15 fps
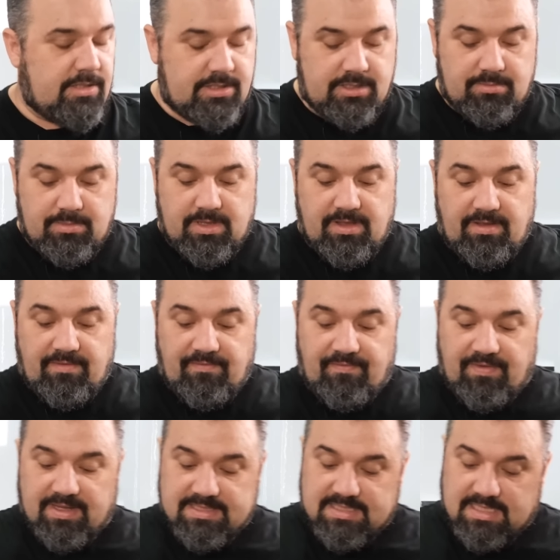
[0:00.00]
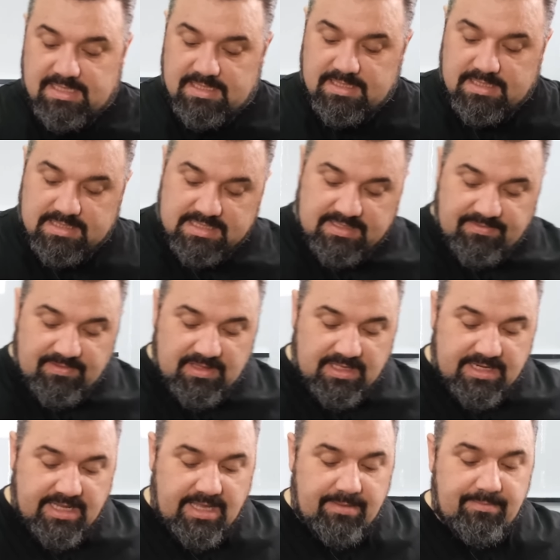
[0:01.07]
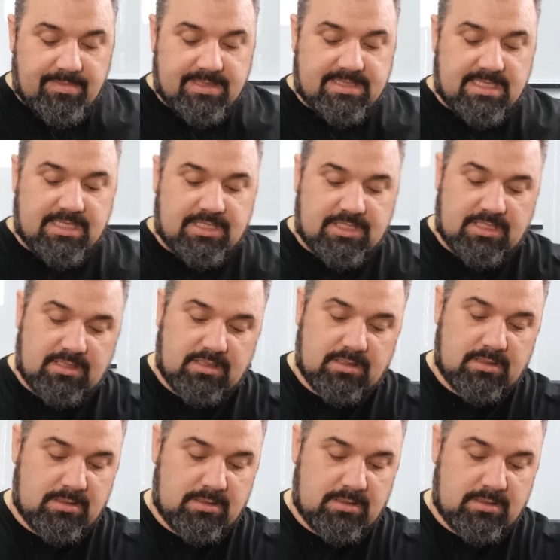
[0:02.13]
Şimdi fazla sıvıları emmesi için